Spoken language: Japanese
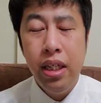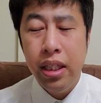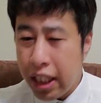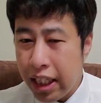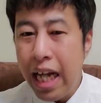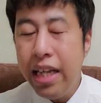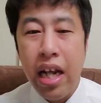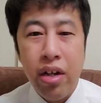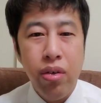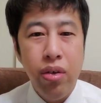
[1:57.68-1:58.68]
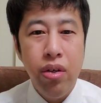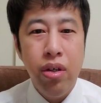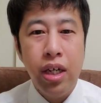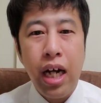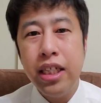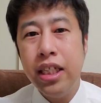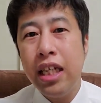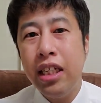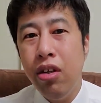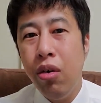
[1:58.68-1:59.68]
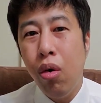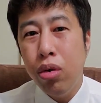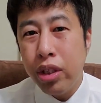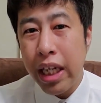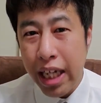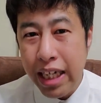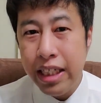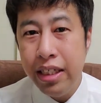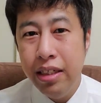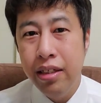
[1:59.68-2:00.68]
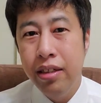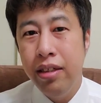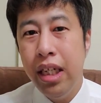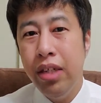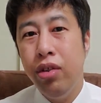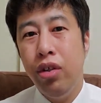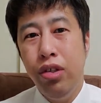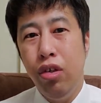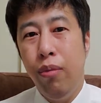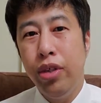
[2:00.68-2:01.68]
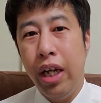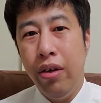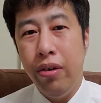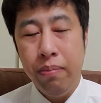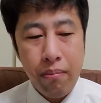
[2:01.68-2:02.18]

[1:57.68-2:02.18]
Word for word: じゃあ何なのカチカチの奥って何っていう人いると思うけど、